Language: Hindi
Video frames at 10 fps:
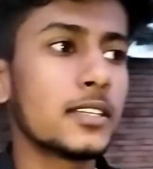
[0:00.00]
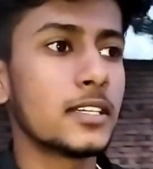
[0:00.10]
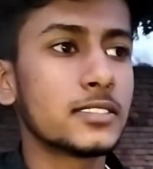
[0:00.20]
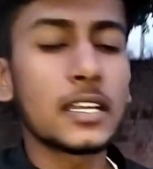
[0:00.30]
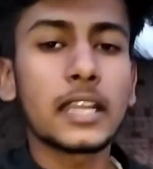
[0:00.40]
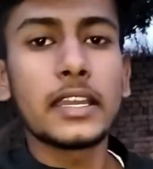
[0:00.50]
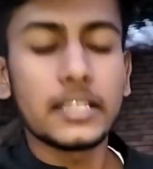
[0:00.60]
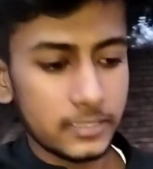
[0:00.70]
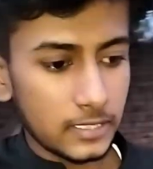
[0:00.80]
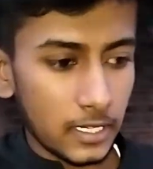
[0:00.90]
की तो अस
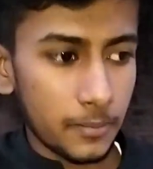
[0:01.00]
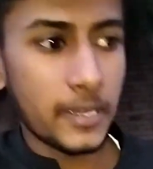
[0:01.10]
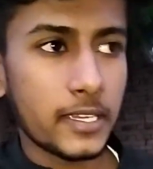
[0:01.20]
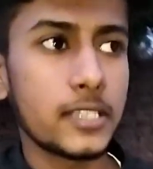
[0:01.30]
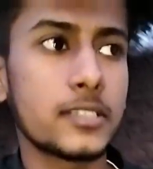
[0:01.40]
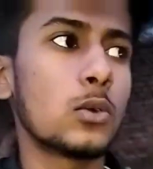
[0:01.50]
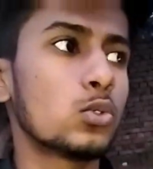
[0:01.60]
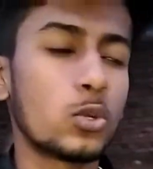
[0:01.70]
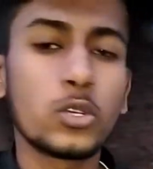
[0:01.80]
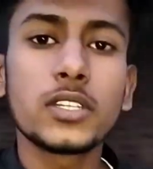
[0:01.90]
गए असं सारा पैकेज
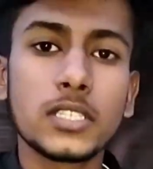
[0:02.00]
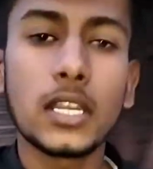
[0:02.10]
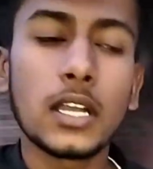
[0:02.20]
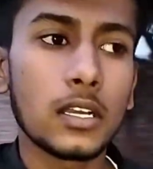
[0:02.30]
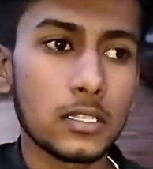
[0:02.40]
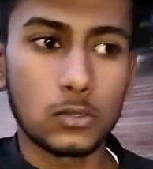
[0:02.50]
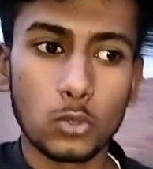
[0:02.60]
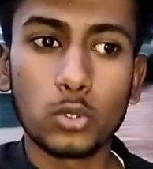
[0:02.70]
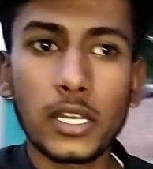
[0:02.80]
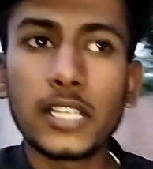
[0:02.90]
तो उतो नहीं थी
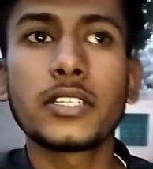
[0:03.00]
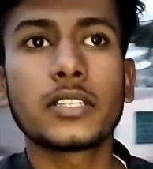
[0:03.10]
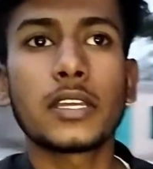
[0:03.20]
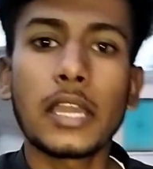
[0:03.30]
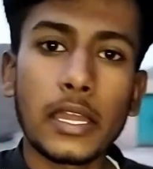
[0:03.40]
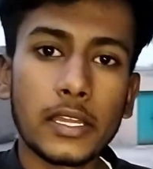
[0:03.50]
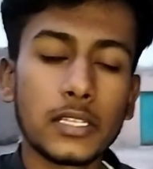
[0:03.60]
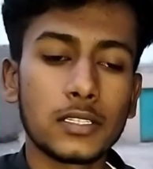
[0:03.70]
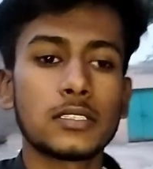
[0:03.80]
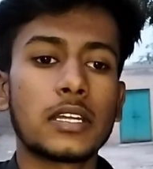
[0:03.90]
दो त्राई जहीं गए
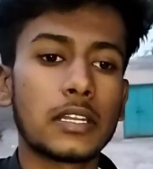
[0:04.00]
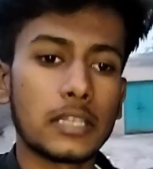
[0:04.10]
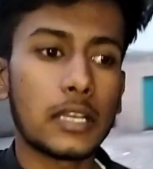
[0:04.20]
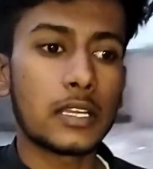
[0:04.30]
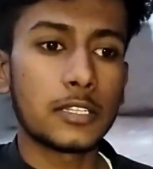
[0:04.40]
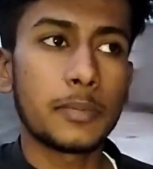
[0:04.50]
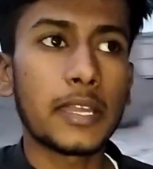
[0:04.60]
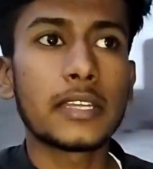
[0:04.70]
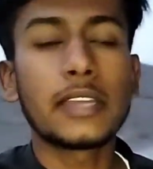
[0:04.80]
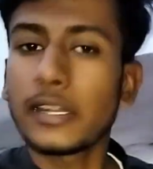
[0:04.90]
हैं तो इतना सारे इलाके
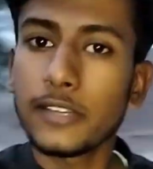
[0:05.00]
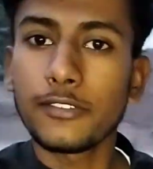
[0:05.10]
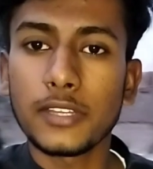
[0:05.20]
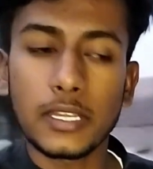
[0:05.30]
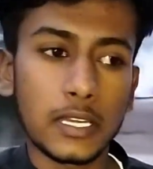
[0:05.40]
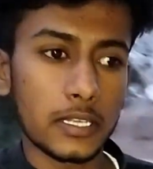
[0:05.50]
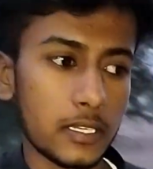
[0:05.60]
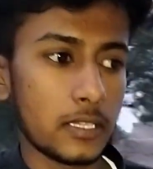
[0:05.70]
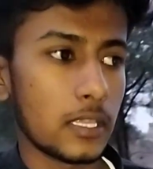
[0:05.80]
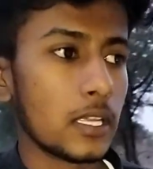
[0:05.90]
पैकेज एक्टिव नहीं
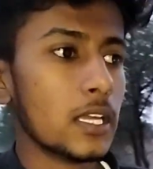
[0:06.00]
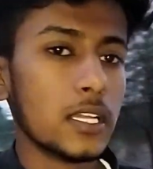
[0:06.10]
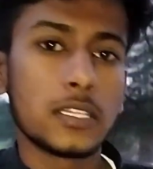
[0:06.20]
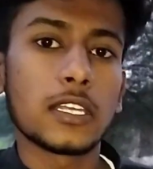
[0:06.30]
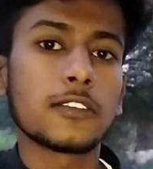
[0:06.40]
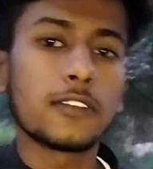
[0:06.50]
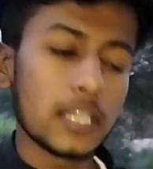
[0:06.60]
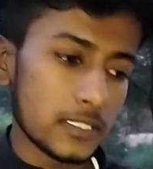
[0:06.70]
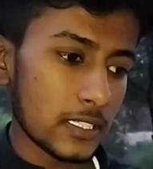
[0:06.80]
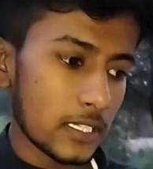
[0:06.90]
करके देंगे तो
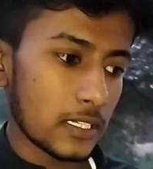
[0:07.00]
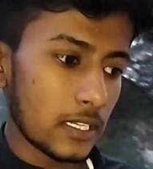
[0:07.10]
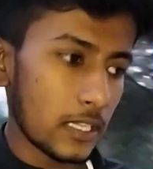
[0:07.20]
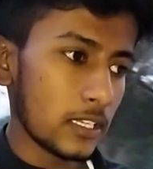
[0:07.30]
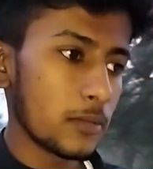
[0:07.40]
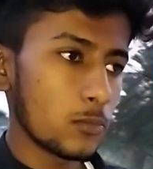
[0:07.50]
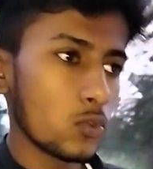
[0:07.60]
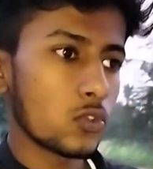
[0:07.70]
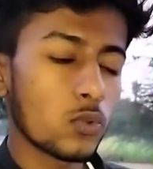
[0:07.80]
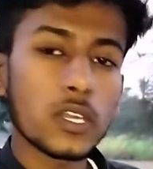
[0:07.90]
वाल असा गिनने
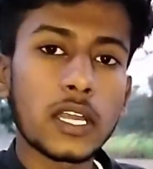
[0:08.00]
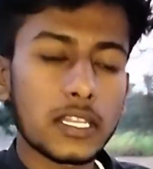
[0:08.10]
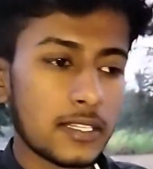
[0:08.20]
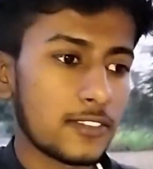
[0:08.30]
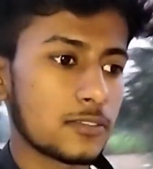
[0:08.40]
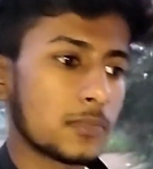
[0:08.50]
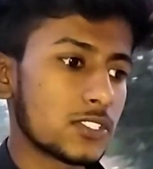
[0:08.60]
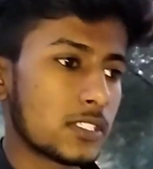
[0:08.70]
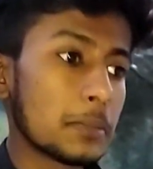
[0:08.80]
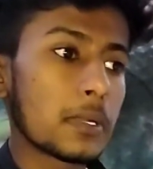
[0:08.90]
लीमू क्योंकि घर के
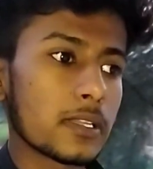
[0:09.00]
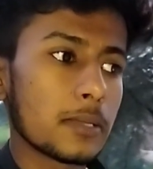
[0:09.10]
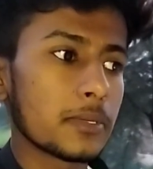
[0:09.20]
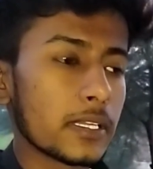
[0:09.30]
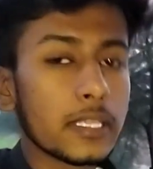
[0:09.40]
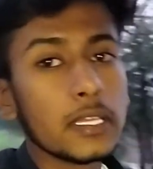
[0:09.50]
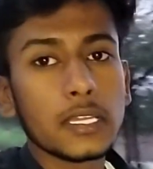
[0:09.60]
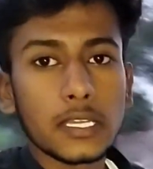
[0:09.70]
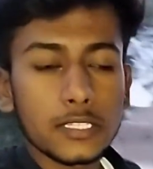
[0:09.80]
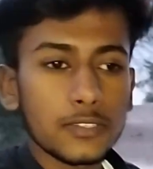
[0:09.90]
मच्छी बनती पी है
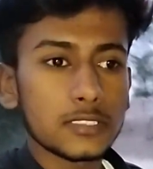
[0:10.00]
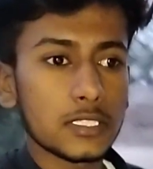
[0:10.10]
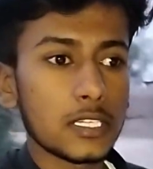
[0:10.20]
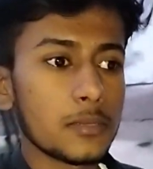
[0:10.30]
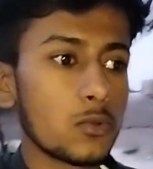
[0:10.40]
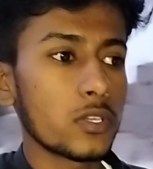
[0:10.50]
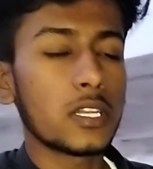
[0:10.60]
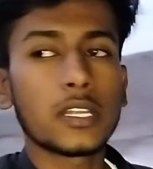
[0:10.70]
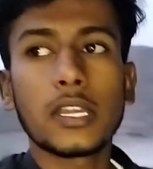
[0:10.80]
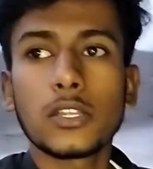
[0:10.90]
इस वास्ते लीमू
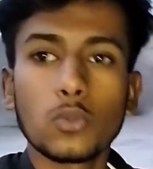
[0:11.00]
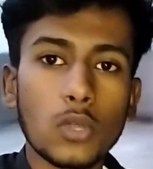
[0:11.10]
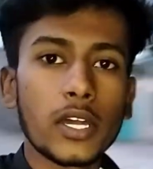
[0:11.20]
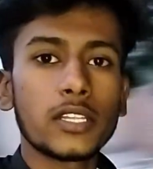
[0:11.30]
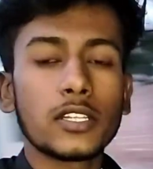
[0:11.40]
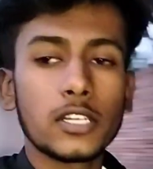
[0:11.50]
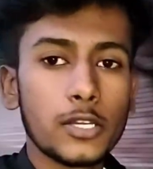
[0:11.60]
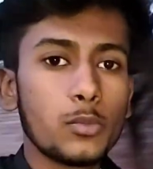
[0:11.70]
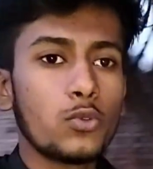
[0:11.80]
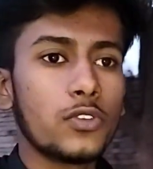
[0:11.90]
गिन गए हैं दुकानें
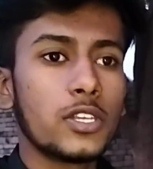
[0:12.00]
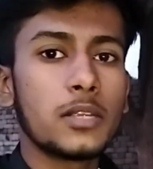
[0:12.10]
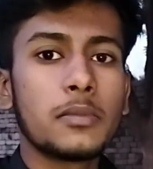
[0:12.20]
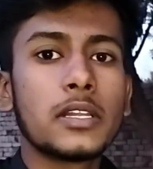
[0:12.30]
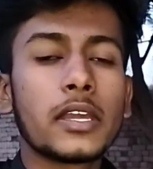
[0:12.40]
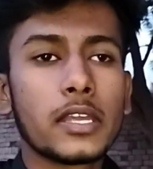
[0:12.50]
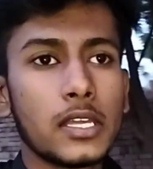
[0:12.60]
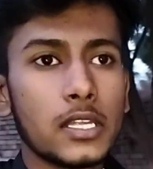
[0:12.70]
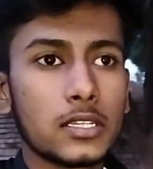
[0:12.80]
लीमू भी नहीं मिले